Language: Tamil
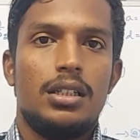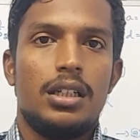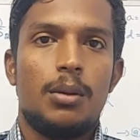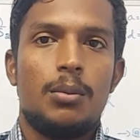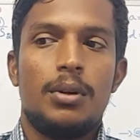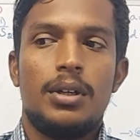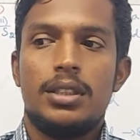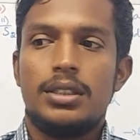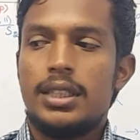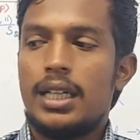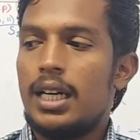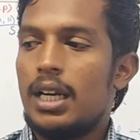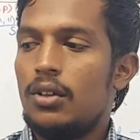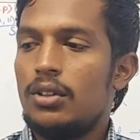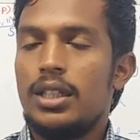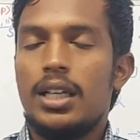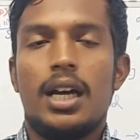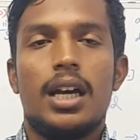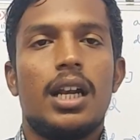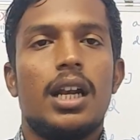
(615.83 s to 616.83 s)
நம்ம சேனலில்
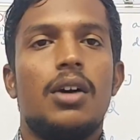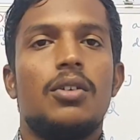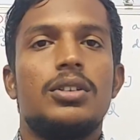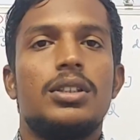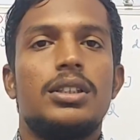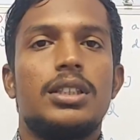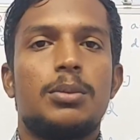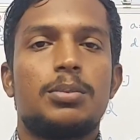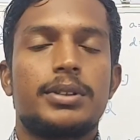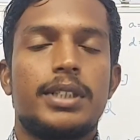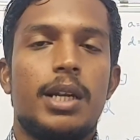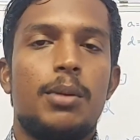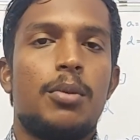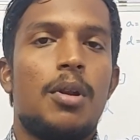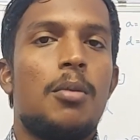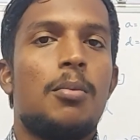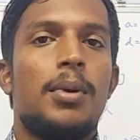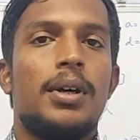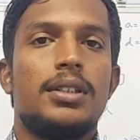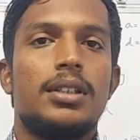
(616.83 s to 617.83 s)
வந்து யாரெல்லாம் வந்து சப்ஸ்கிரைப்
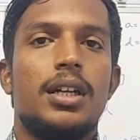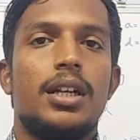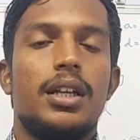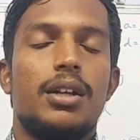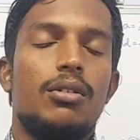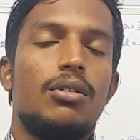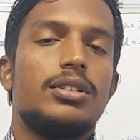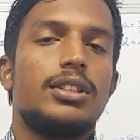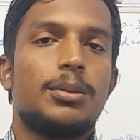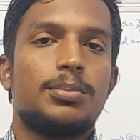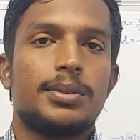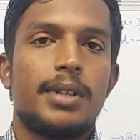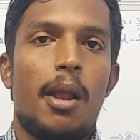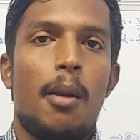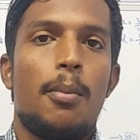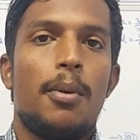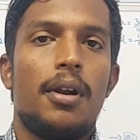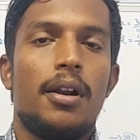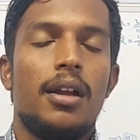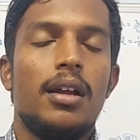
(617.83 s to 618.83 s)
பண்ணாமல் பார்த்துட்ருக்கீங்களோ
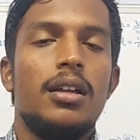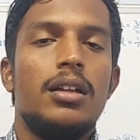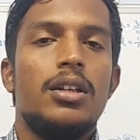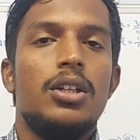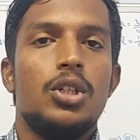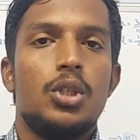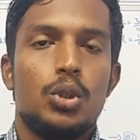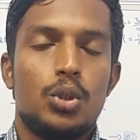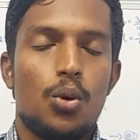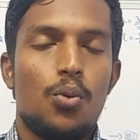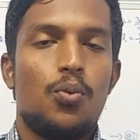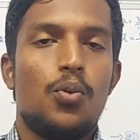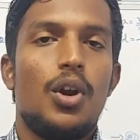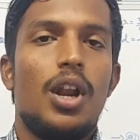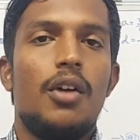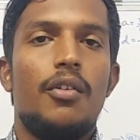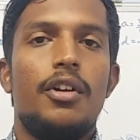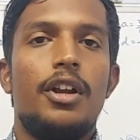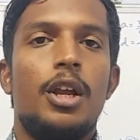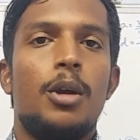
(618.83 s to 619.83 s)
சப்ஸ்கிரைப் பண்ணுங்கள் ஸோ
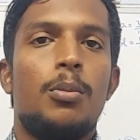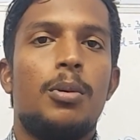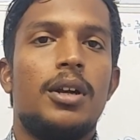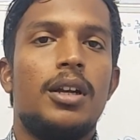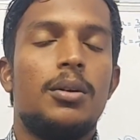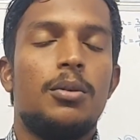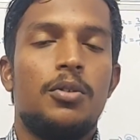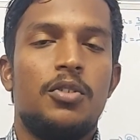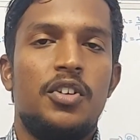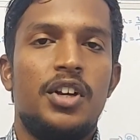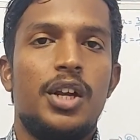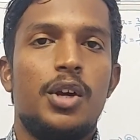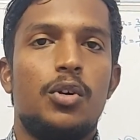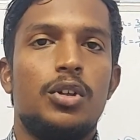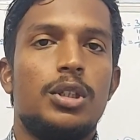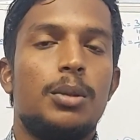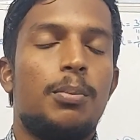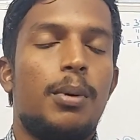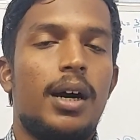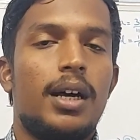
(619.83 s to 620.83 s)
ஃபுல்லாக வீடியோ பண் வீடியோ
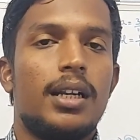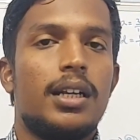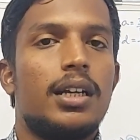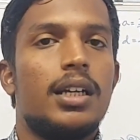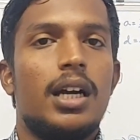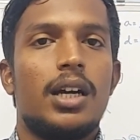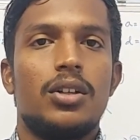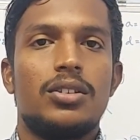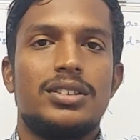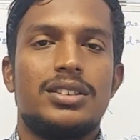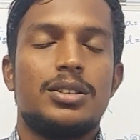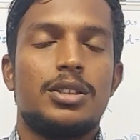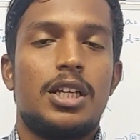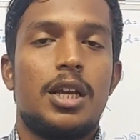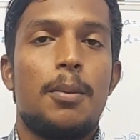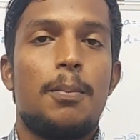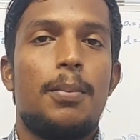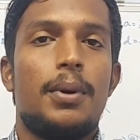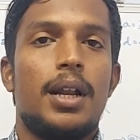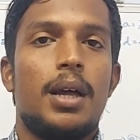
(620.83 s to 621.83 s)
வந்து பாருங்கள் யாரும்
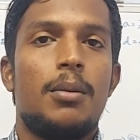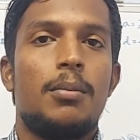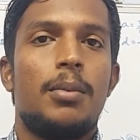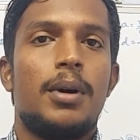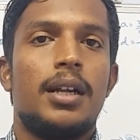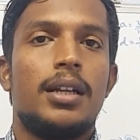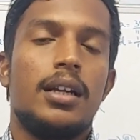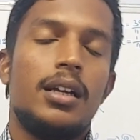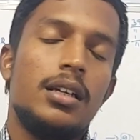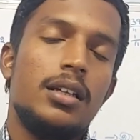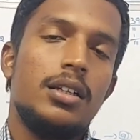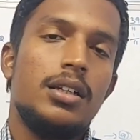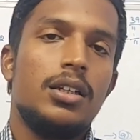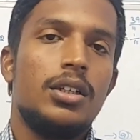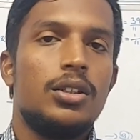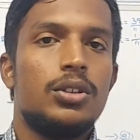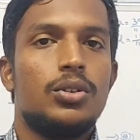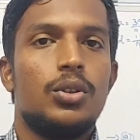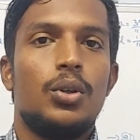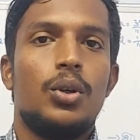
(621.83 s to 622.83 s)
ஸ்கிப் பண்ணாமல் பாருங்கள்
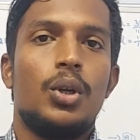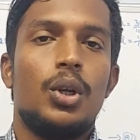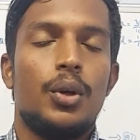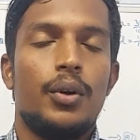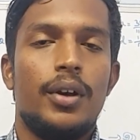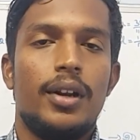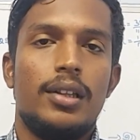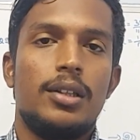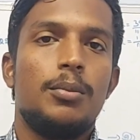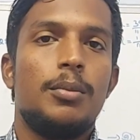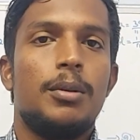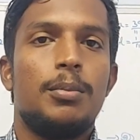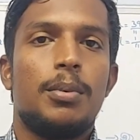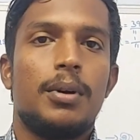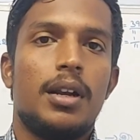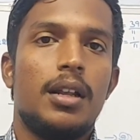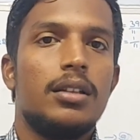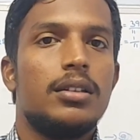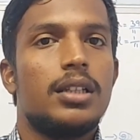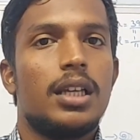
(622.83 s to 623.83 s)
ஸோ இன்னொரு வீடியோ வந்து மீட்
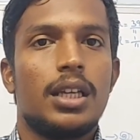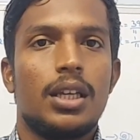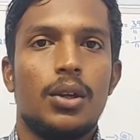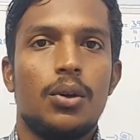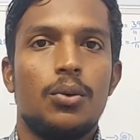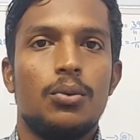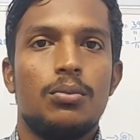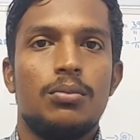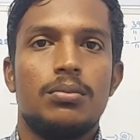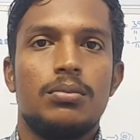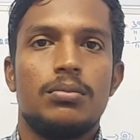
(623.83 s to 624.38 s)
பண்ணலாம் தேங்க்யூ